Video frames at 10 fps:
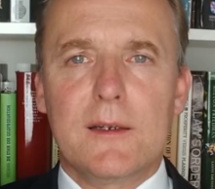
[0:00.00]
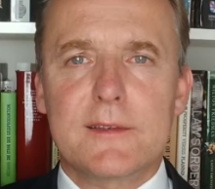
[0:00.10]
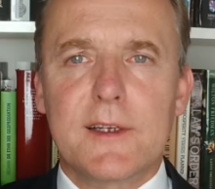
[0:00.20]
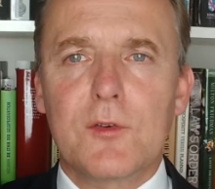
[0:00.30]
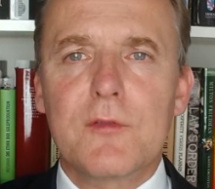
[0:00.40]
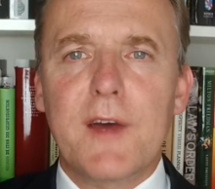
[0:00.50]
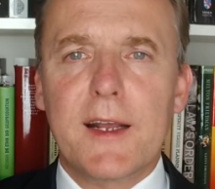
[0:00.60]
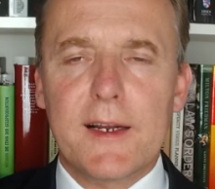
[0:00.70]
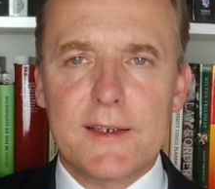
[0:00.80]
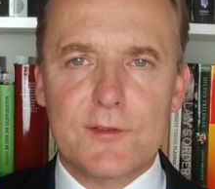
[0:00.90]
Das geht
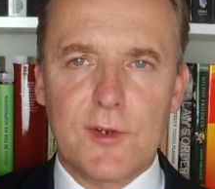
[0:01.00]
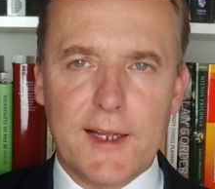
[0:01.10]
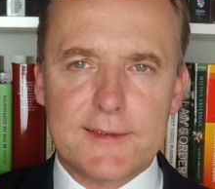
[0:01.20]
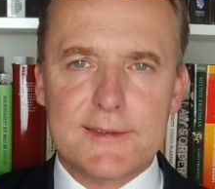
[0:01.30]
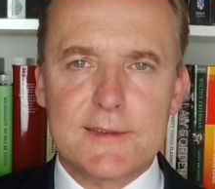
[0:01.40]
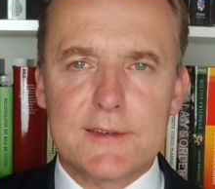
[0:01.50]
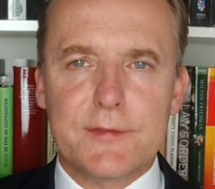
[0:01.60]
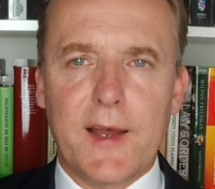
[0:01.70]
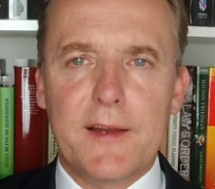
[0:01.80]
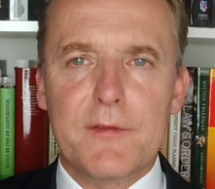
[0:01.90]
unweigerlich zu Lasten des
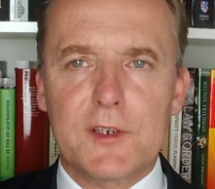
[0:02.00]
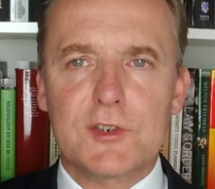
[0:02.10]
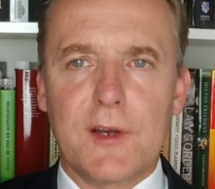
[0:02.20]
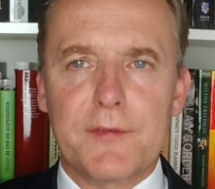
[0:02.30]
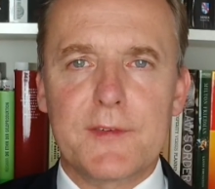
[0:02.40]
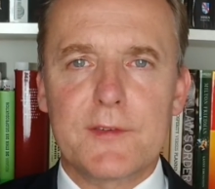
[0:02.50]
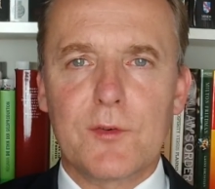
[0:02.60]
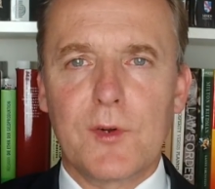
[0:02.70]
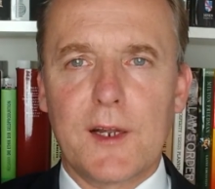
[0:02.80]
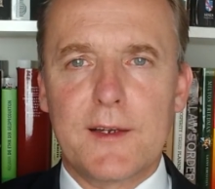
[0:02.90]
freien Wirtschaftens
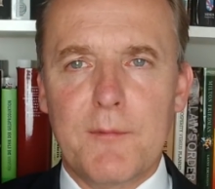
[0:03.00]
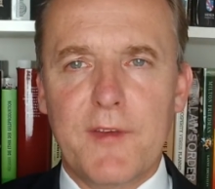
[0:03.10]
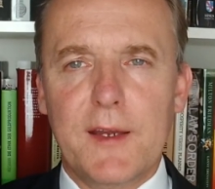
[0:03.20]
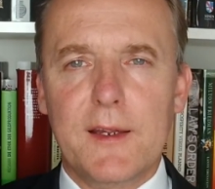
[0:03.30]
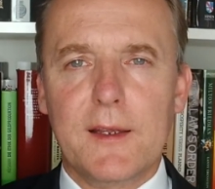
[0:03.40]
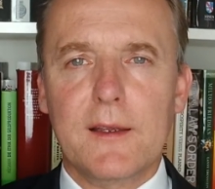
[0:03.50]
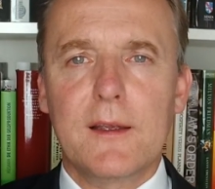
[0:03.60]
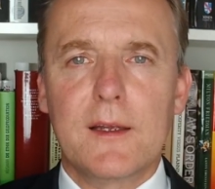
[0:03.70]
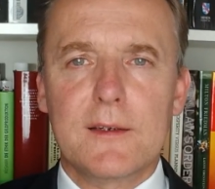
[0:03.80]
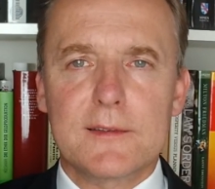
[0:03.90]
oder dem
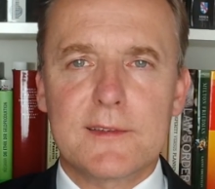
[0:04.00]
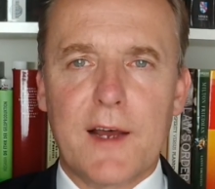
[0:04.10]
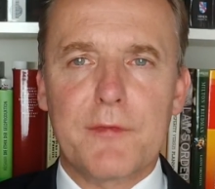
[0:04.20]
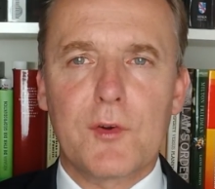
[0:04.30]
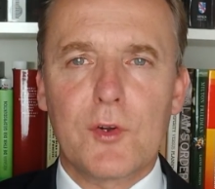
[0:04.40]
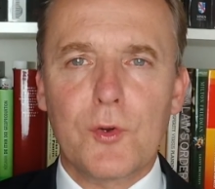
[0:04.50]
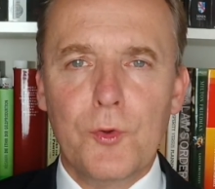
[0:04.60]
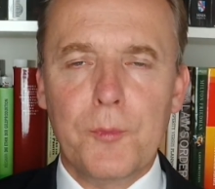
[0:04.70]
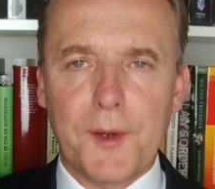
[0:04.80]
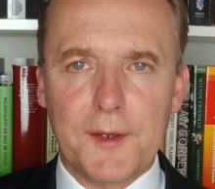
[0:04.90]
wenigen, das davon noch
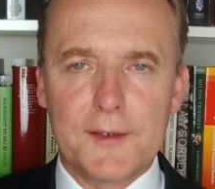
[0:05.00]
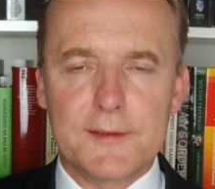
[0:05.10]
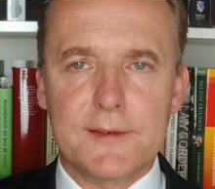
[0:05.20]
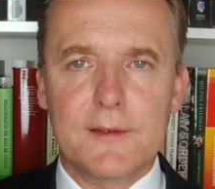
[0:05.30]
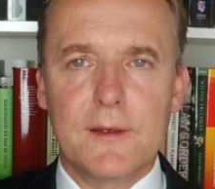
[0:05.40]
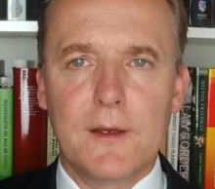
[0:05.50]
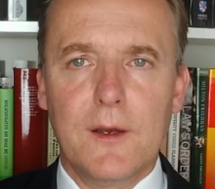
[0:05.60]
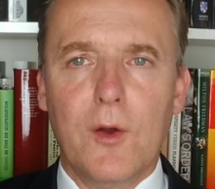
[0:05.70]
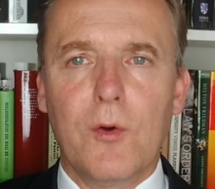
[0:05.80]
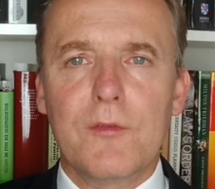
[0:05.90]
übrig ist,
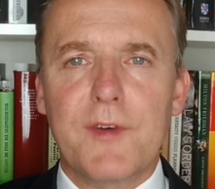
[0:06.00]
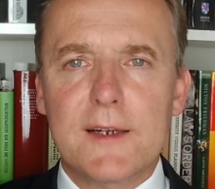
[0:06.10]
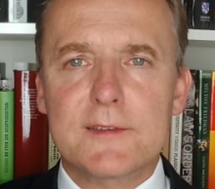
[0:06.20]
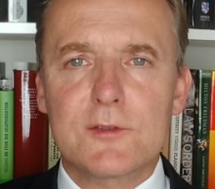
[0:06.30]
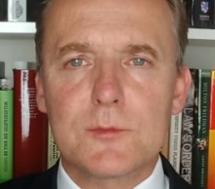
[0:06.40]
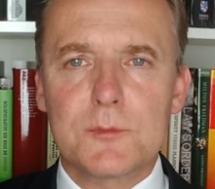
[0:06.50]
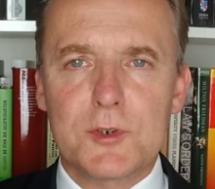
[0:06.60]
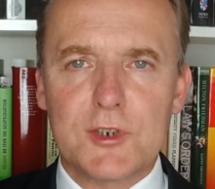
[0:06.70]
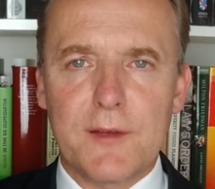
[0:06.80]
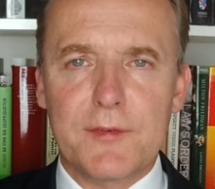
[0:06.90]
und Wachstum und
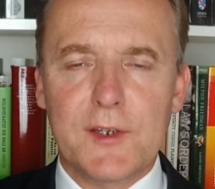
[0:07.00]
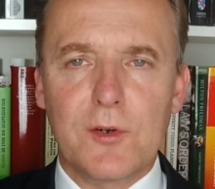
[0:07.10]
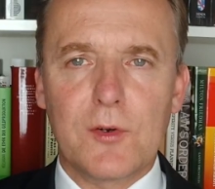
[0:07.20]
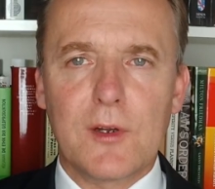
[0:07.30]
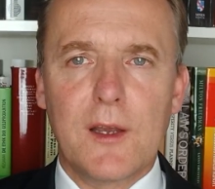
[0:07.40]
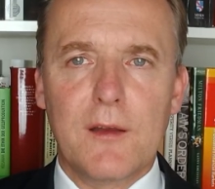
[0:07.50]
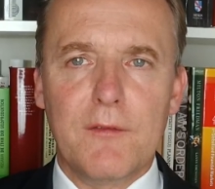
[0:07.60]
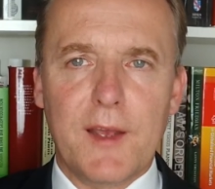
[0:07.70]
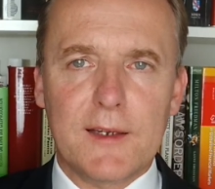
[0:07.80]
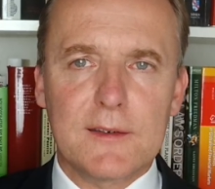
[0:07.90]
Beschäftigung
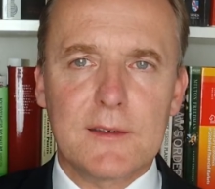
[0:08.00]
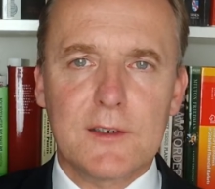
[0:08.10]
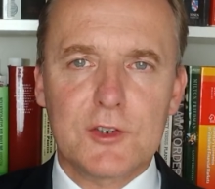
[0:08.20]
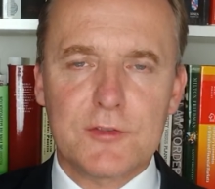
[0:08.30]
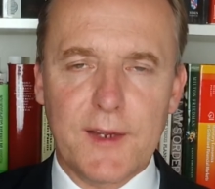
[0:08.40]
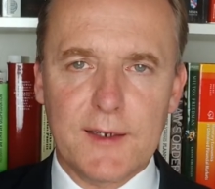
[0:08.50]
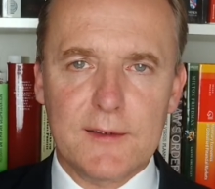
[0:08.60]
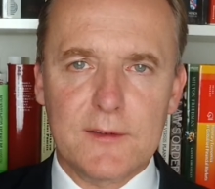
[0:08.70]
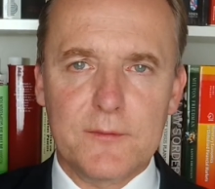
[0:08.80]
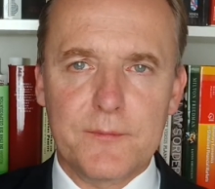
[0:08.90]
werden geschwächt.